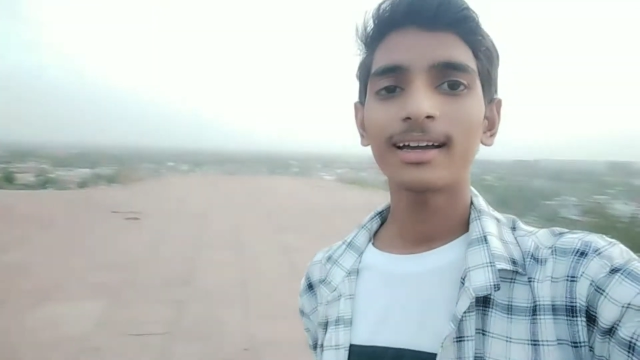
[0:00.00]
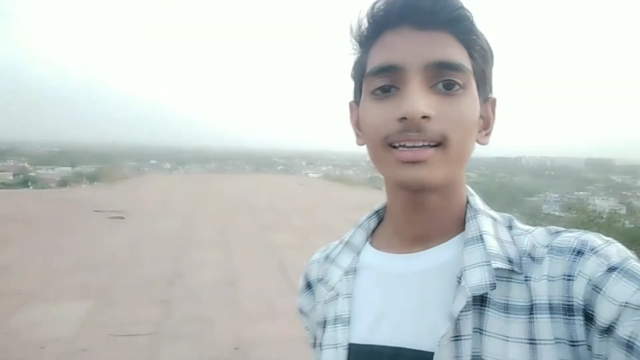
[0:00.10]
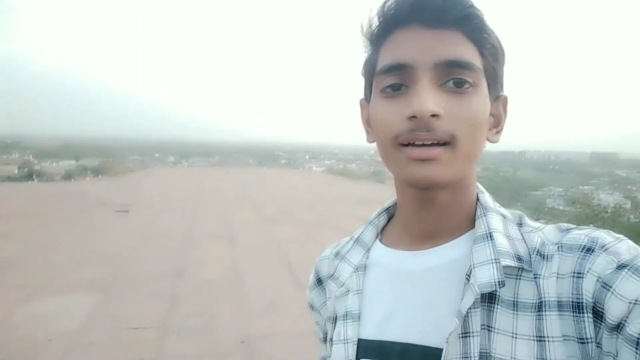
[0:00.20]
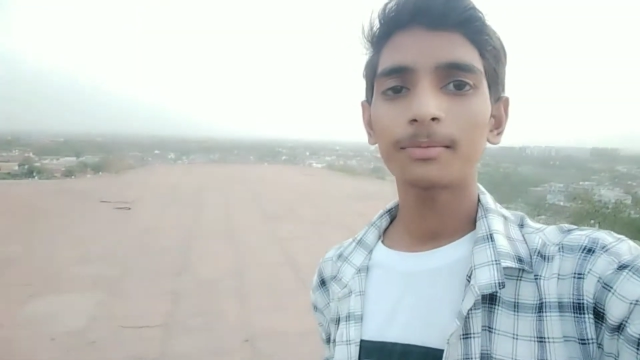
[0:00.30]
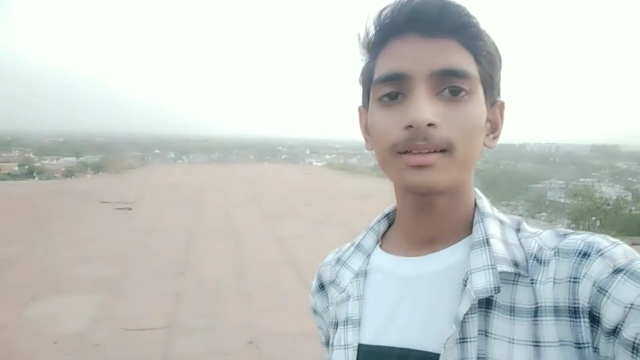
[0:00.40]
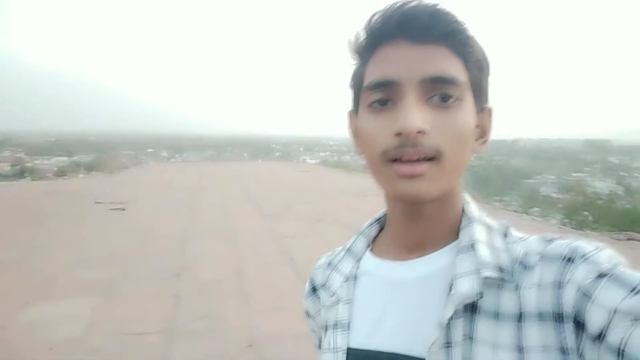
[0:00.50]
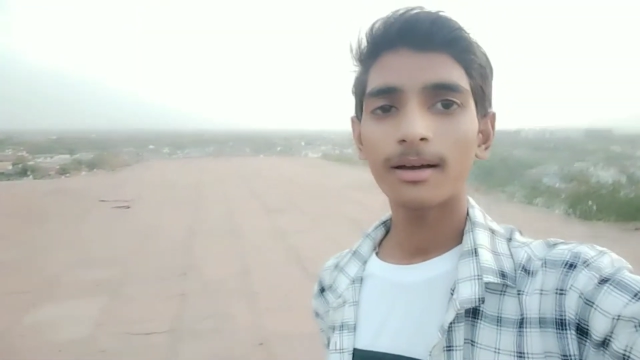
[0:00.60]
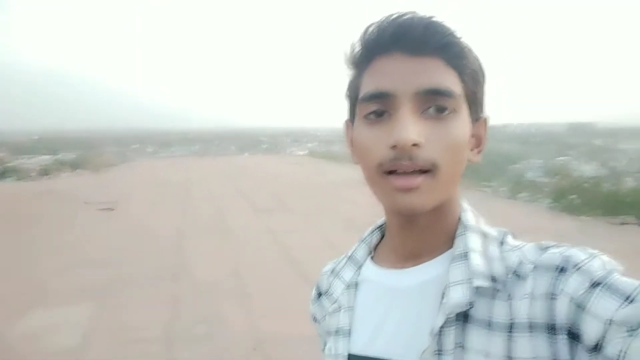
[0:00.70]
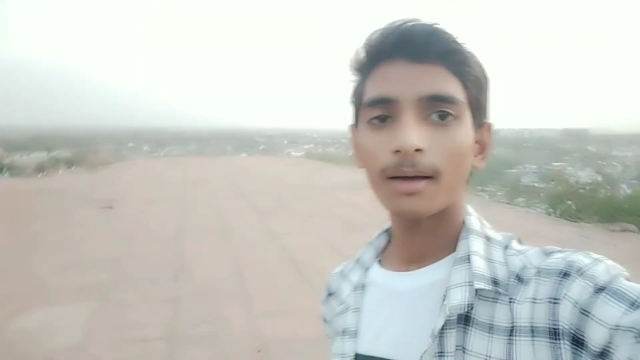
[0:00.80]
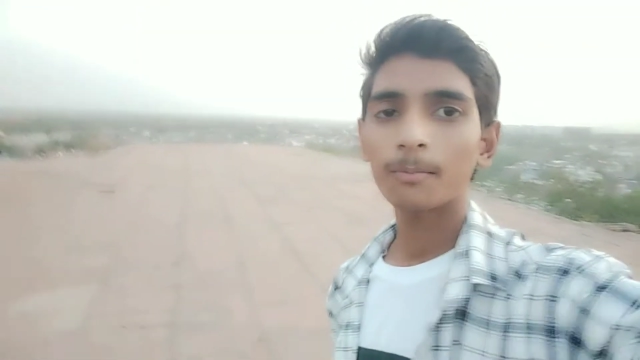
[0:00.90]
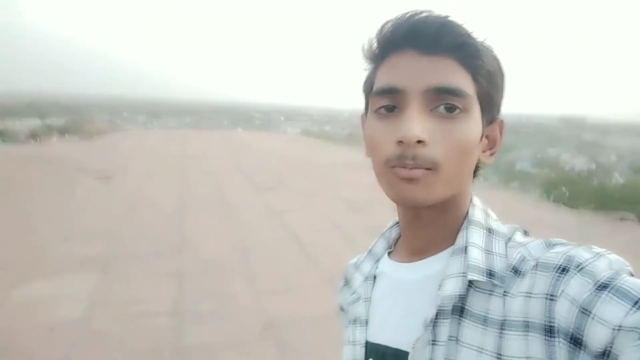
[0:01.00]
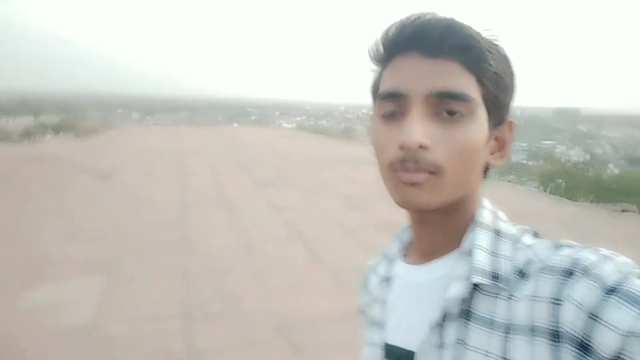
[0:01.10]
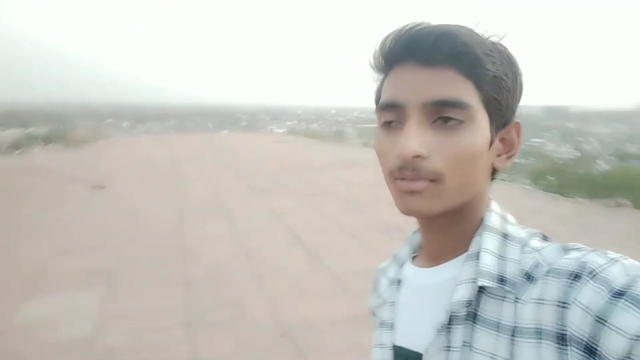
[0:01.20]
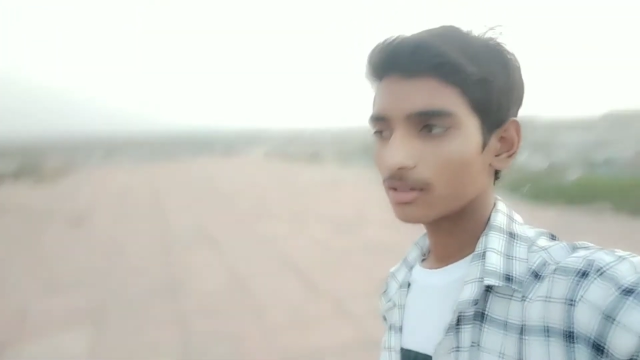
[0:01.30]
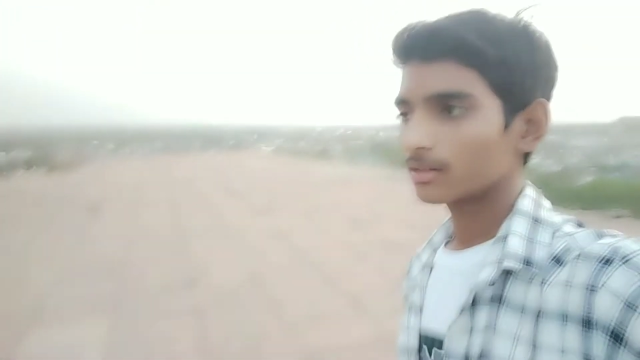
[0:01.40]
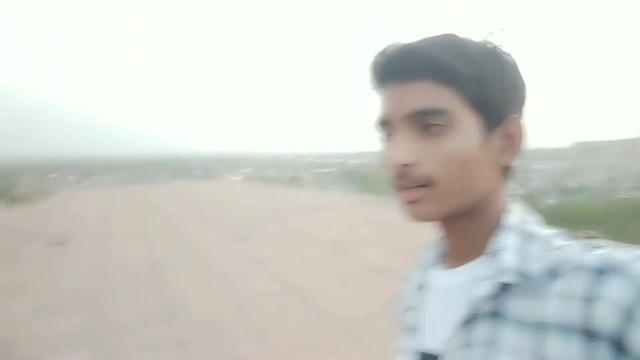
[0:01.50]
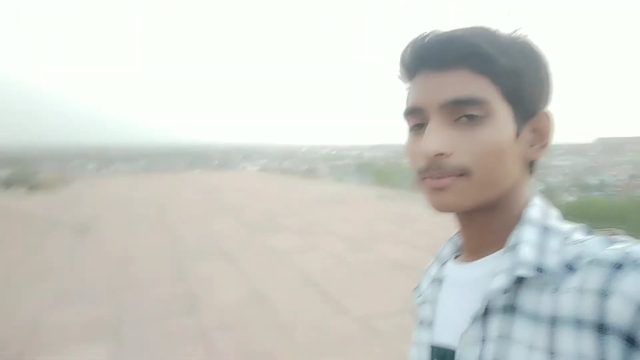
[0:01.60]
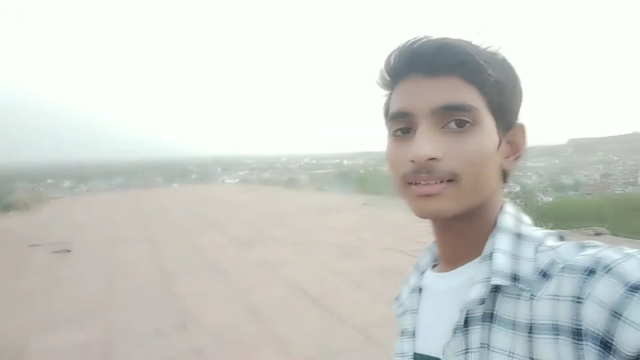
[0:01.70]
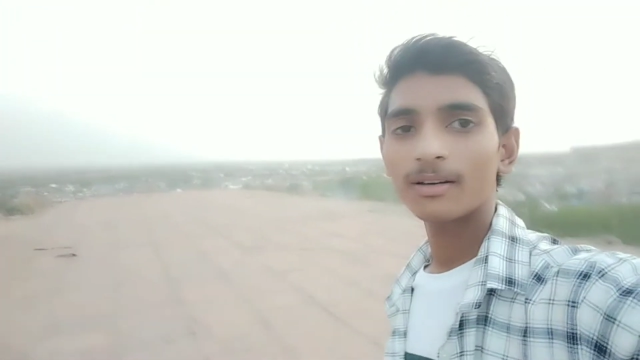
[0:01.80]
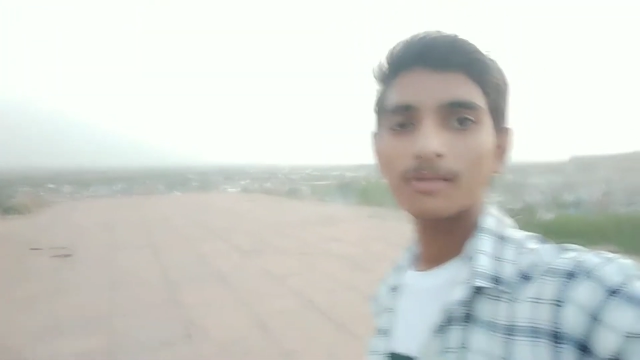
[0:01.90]
है यहाँ पे आप
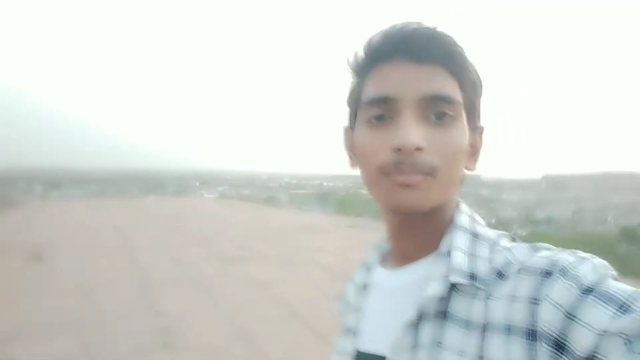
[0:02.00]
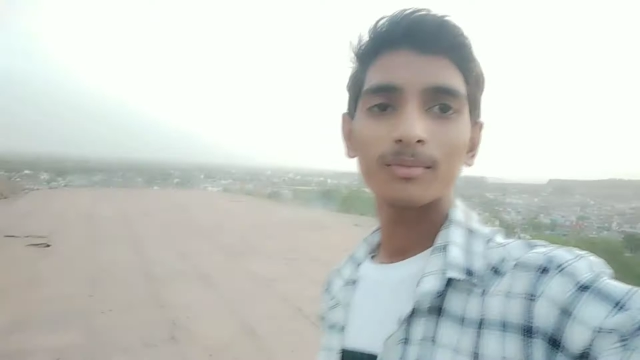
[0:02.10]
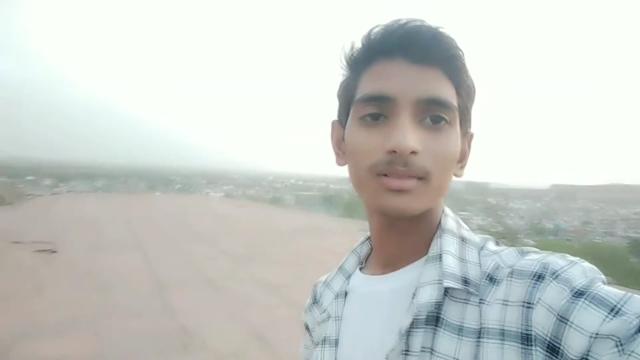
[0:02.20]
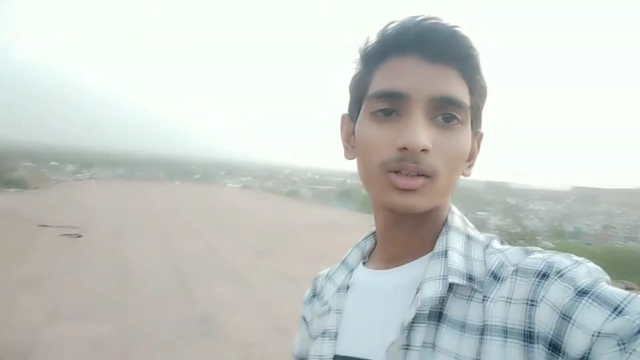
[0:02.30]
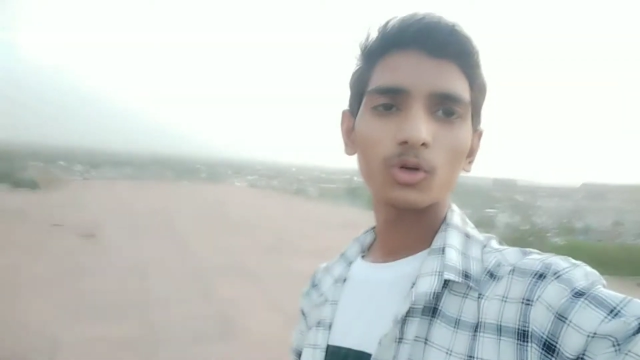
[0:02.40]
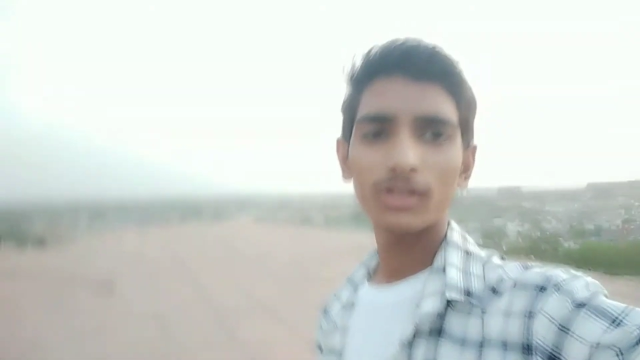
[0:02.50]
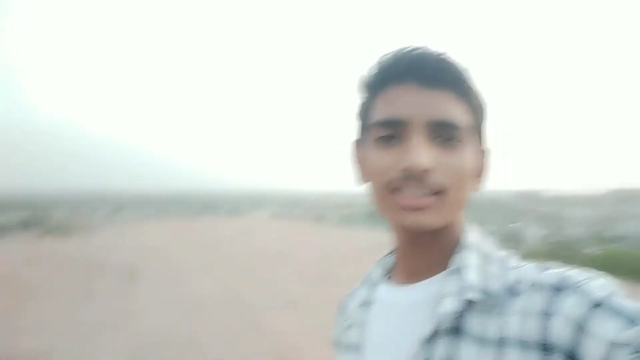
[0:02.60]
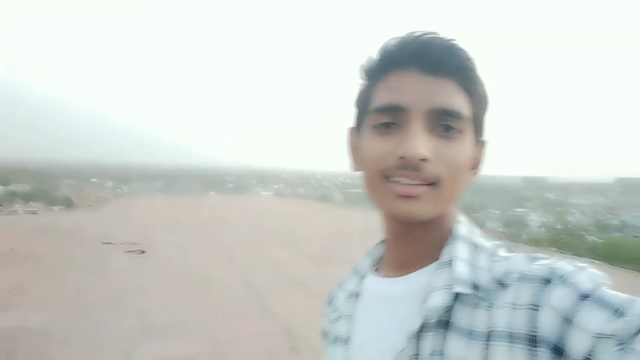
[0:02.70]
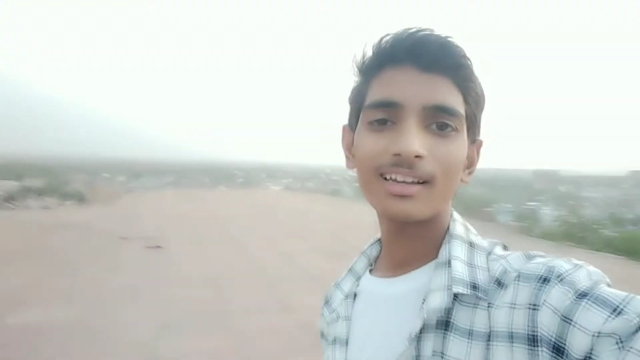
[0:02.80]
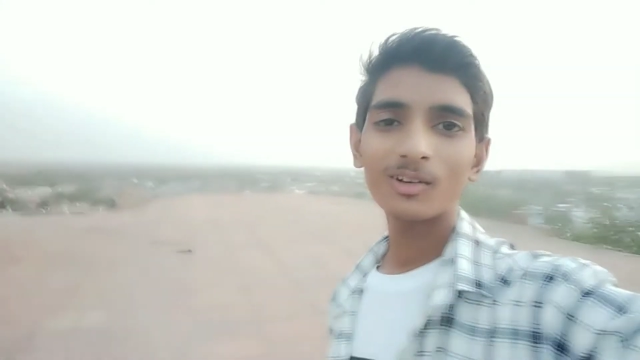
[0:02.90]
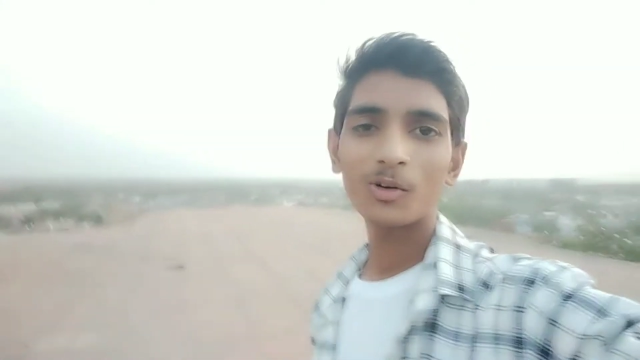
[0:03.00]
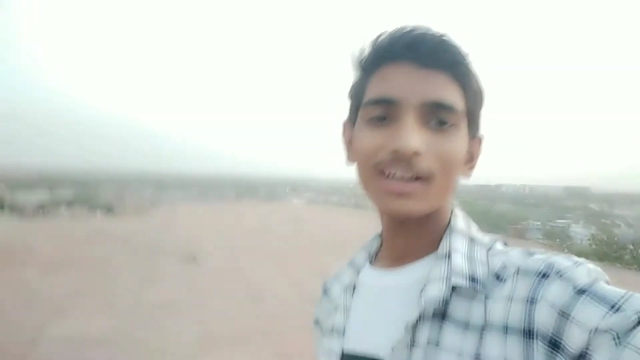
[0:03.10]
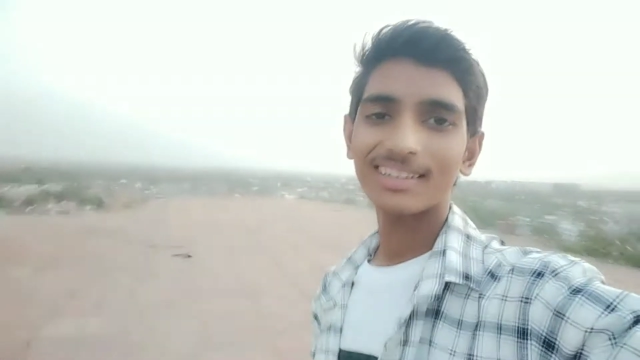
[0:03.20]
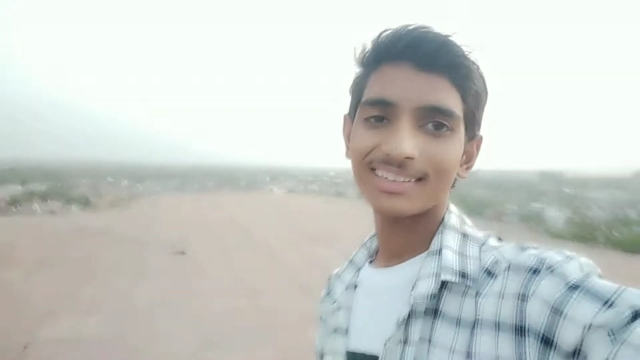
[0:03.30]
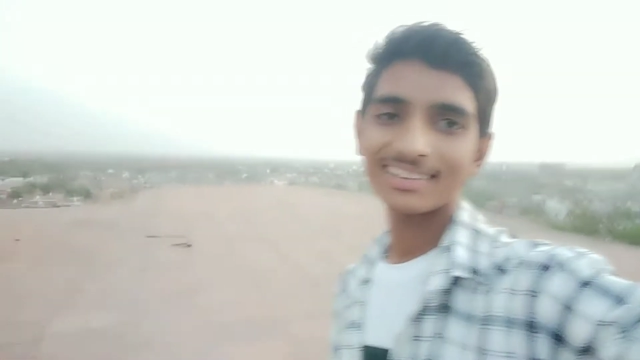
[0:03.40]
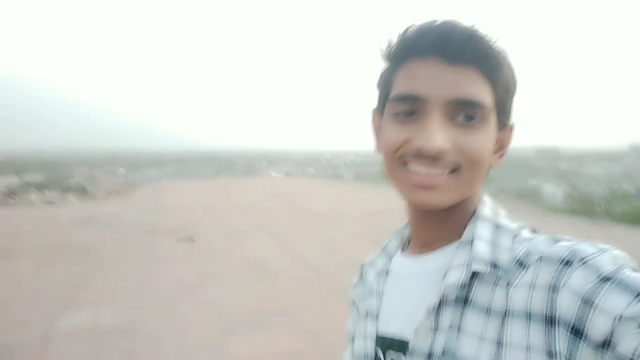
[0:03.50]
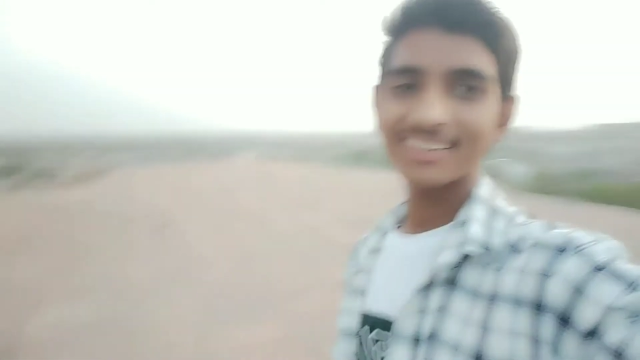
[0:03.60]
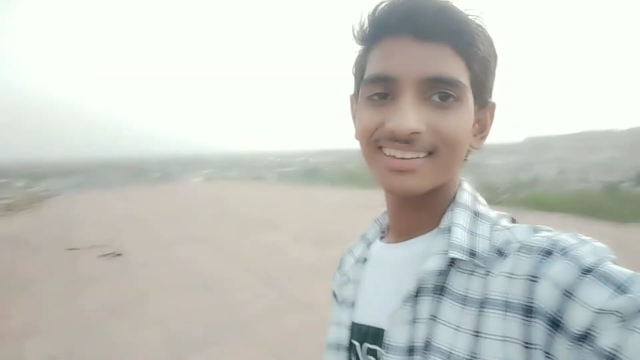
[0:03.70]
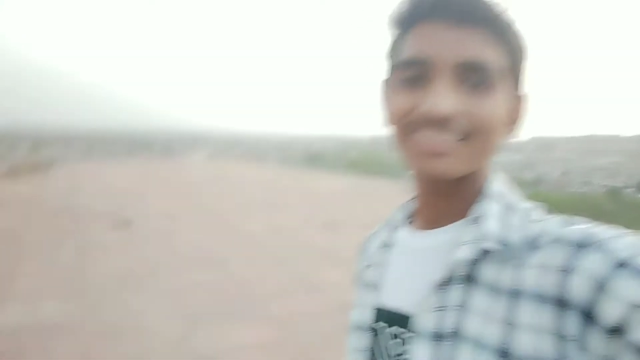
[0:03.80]
कम से कम दो तीन हज़ार लोग आ सकते हैं